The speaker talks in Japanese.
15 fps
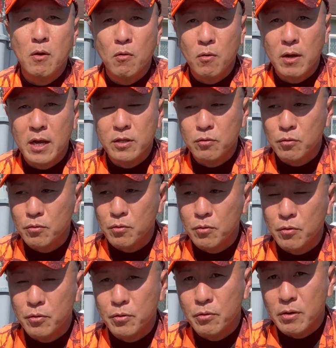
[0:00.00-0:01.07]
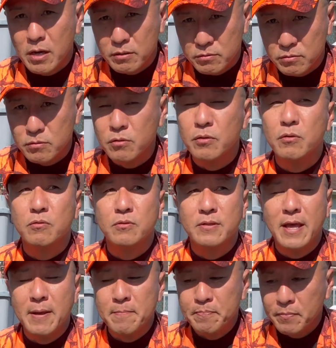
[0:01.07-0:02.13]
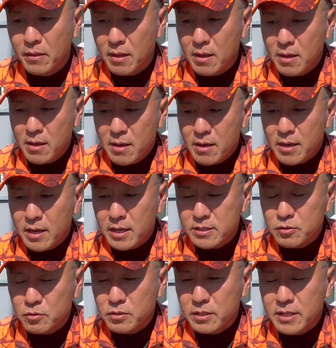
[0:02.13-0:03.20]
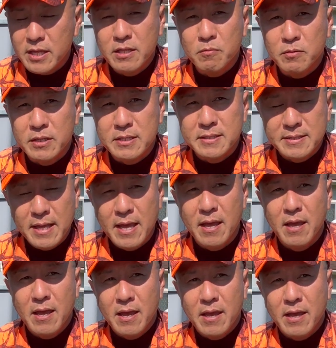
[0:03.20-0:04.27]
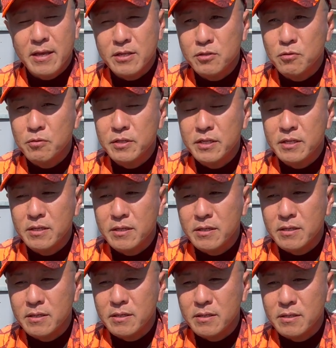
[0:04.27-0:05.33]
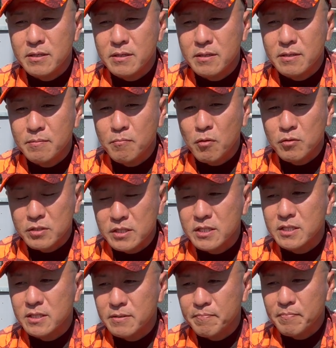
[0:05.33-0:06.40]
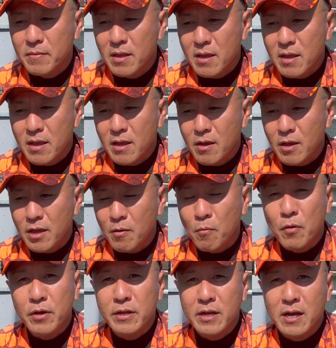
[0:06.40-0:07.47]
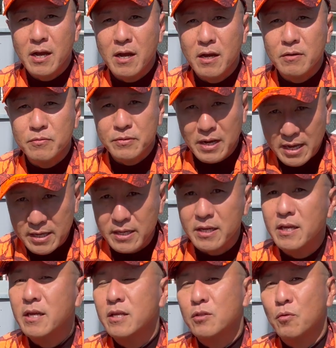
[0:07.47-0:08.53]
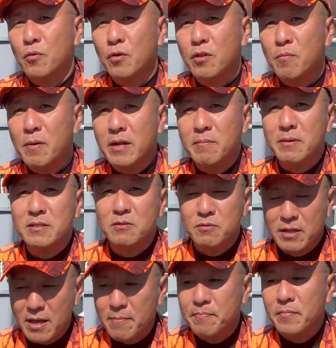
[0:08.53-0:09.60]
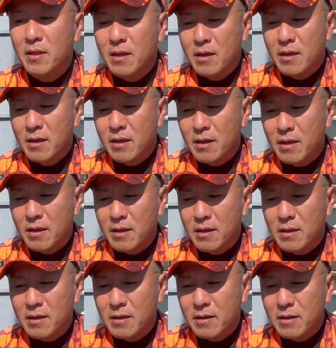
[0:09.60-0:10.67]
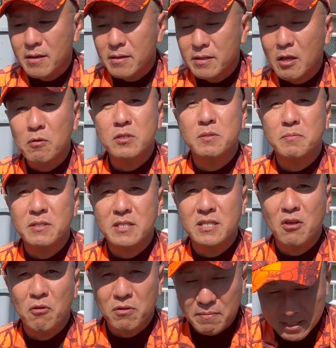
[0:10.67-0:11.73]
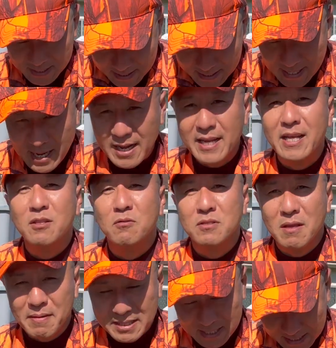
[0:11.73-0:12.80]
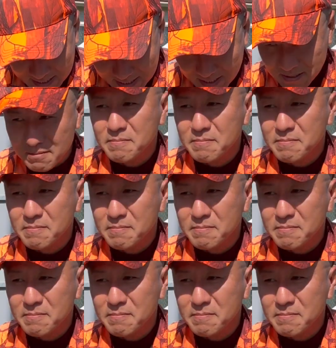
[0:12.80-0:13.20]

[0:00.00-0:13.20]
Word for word: 北海道の五稜郭ということで、そういった点でもですね、非常に僕自身、思い入れが深いところでもありますので、楽しみにしております。ありがとうございます。